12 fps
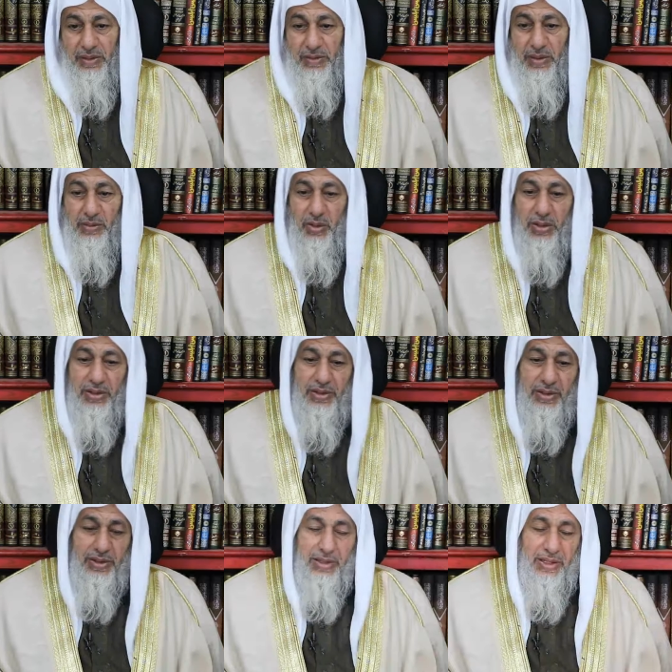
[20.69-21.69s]
فمن
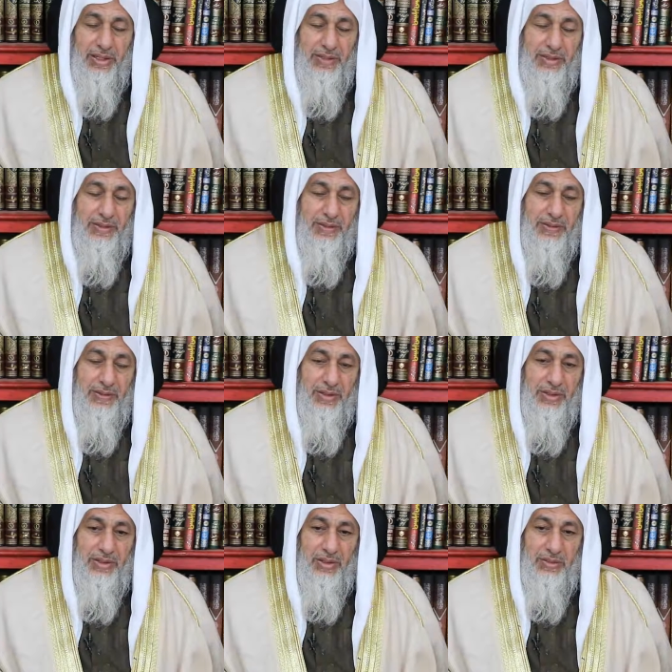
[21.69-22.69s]
المعارضات لحديث
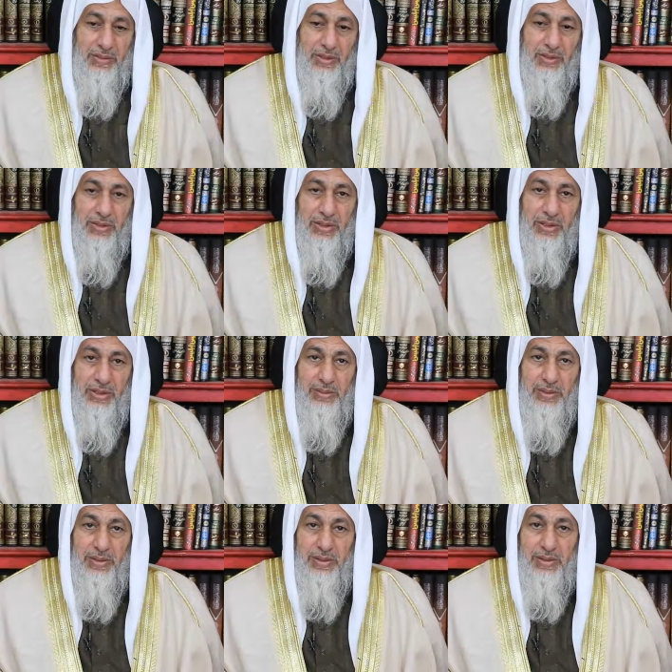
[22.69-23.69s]
أنت مالك
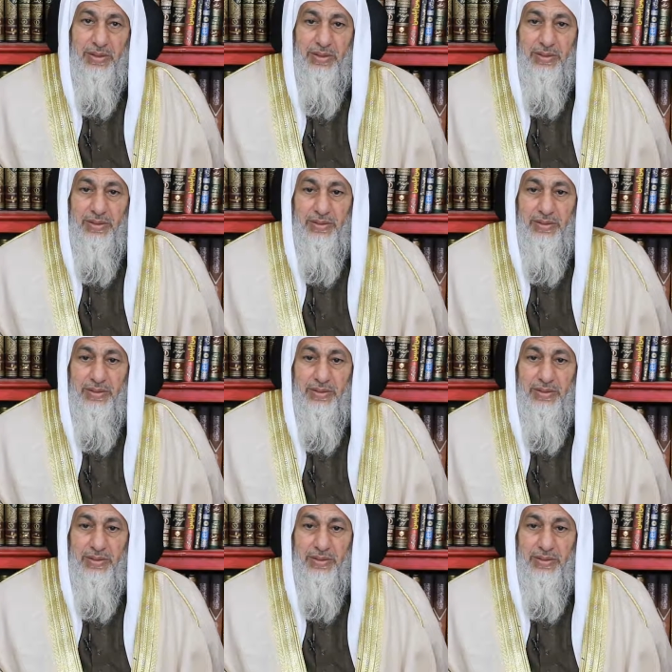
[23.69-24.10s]
لأبيك